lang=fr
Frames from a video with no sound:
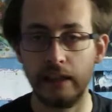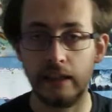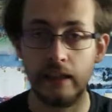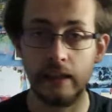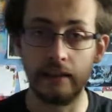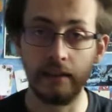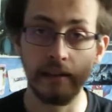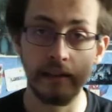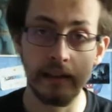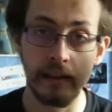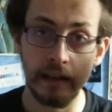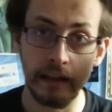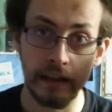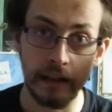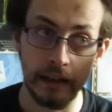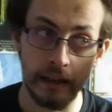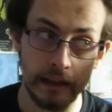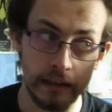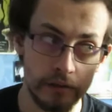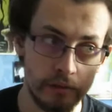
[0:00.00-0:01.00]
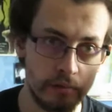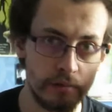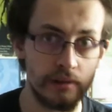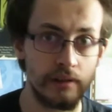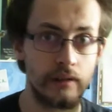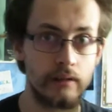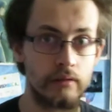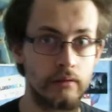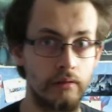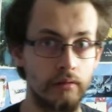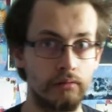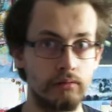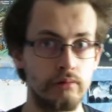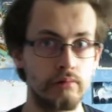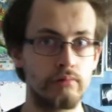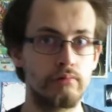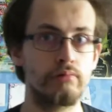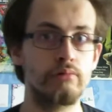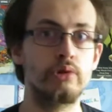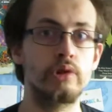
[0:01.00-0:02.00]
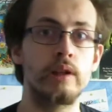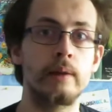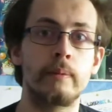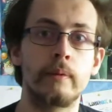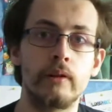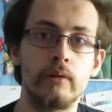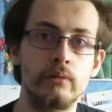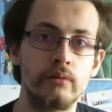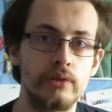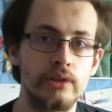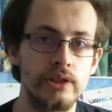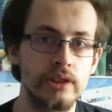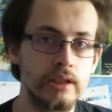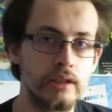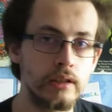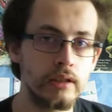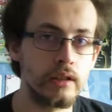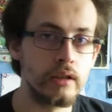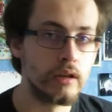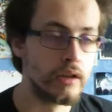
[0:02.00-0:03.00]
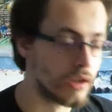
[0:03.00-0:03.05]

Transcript: Il était à 1,50€, du coup je l'ai pris aussi.